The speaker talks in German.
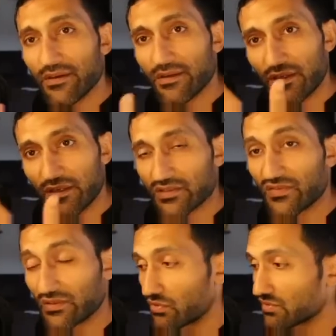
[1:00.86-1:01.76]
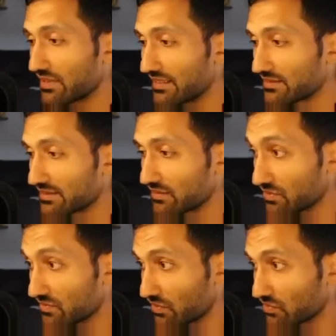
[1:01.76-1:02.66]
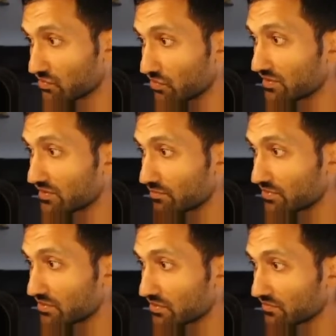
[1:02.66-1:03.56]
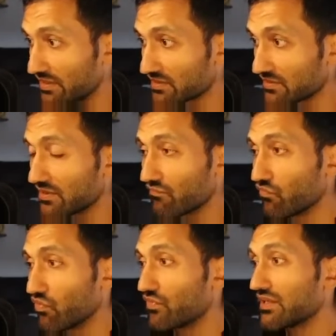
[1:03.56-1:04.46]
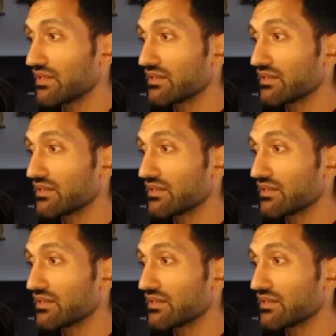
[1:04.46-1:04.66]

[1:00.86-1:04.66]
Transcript: äh, 2018, äh, 2019 beziehungsweise, wo wir hier